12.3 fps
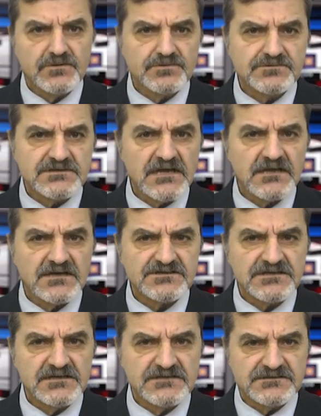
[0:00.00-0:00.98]
Kutsal Haç
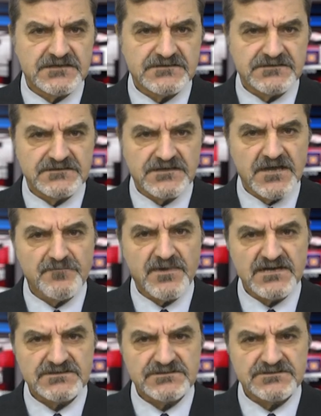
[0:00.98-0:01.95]
Kilisesi'nde
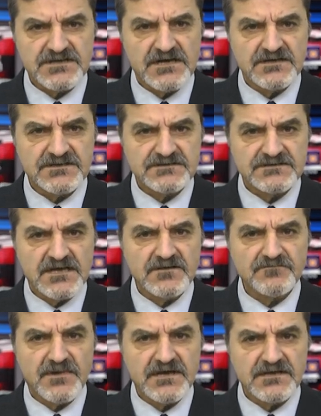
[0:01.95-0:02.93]
başlıca
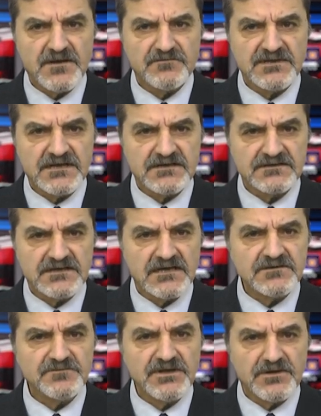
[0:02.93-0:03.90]
Hristiyan
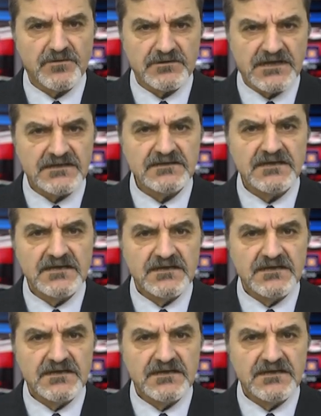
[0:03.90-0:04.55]
bayramlarından biri olan